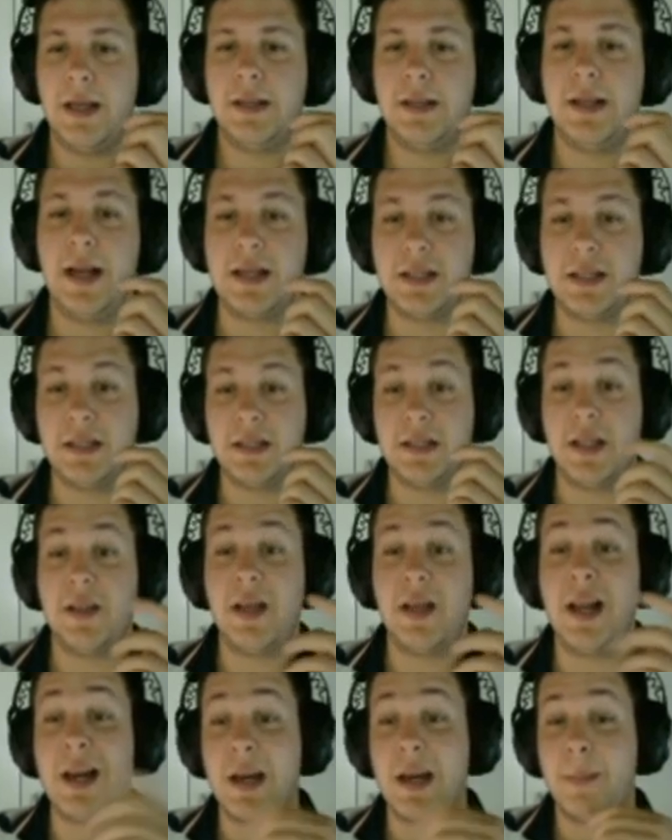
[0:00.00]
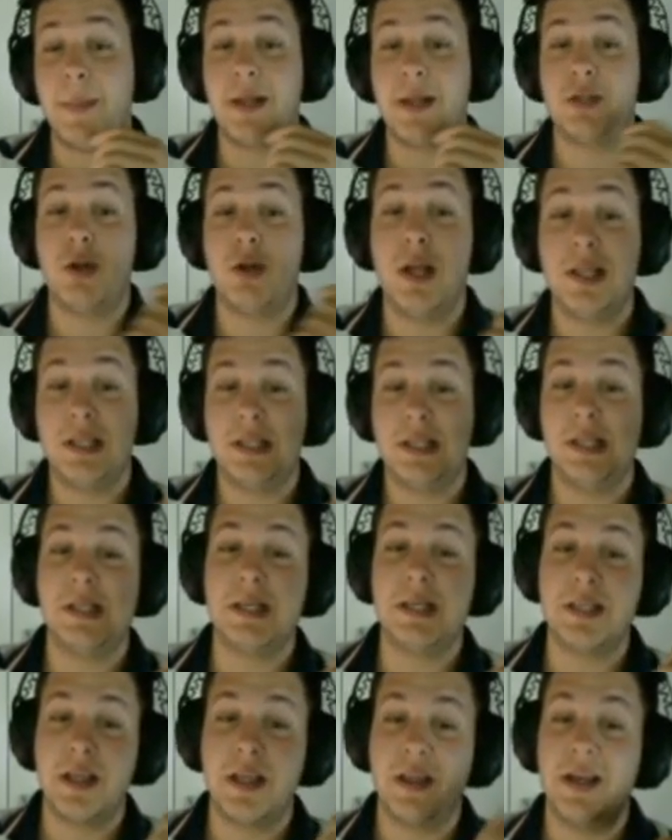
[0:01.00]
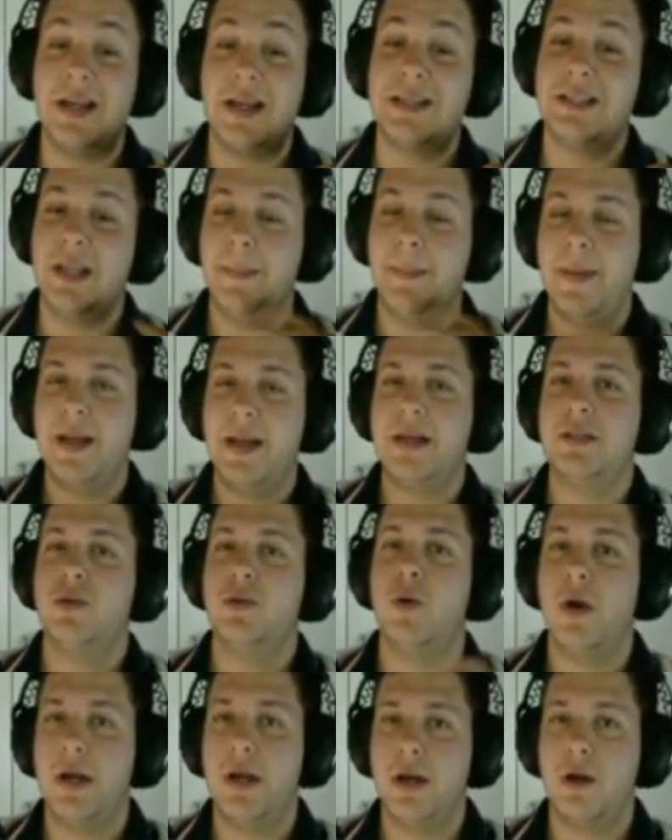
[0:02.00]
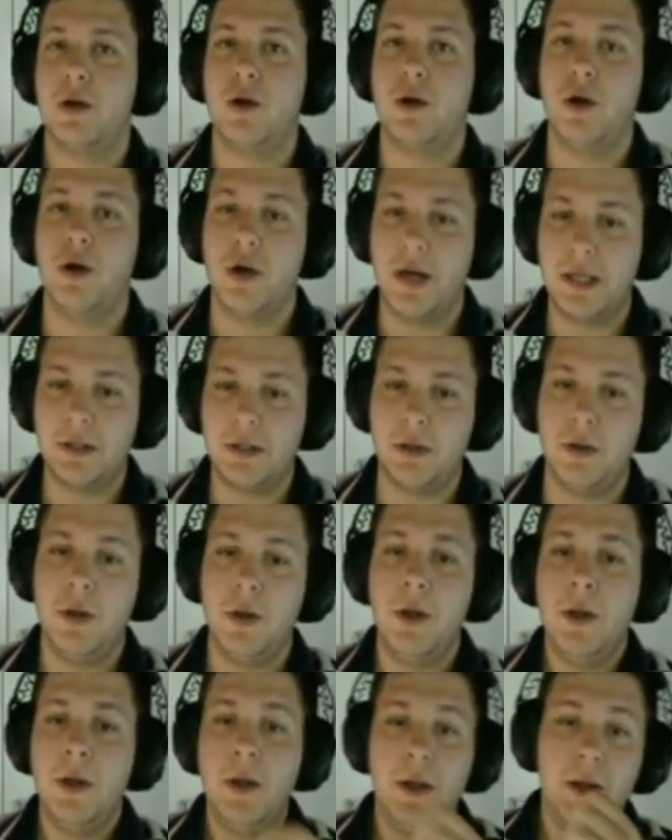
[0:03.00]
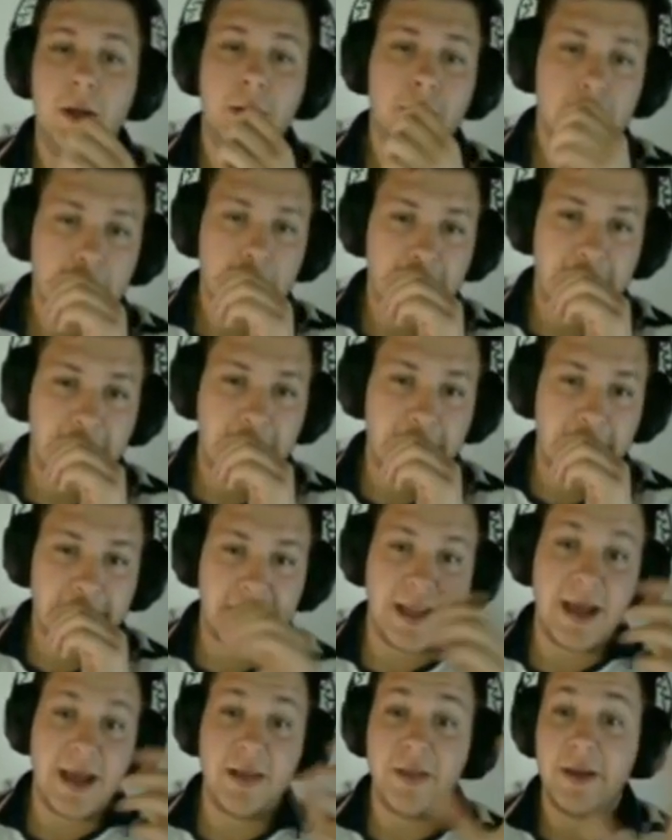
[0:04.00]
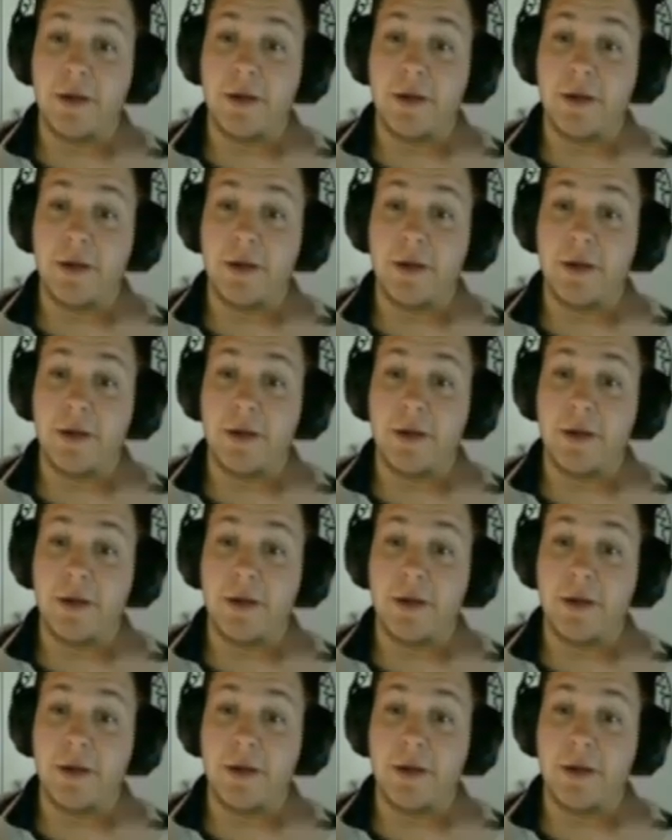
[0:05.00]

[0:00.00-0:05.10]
de la sentencia el repaso a las distintas escenas típicas de un género concreto, que, hace y